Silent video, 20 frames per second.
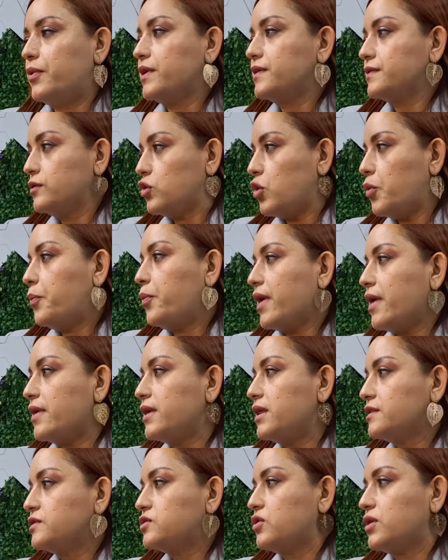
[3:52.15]
pues nos pueda
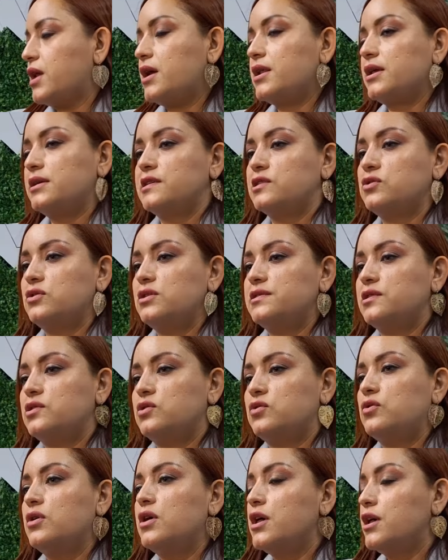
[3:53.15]
direccionar esa
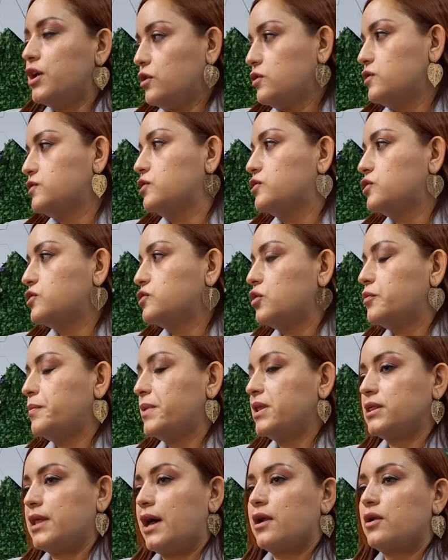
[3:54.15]
solicitud y nosotros
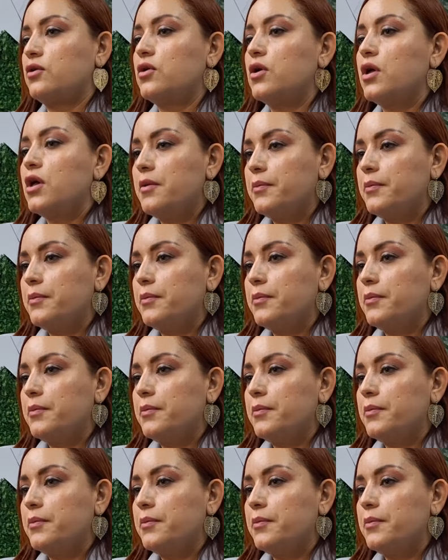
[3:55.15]
solventarlo.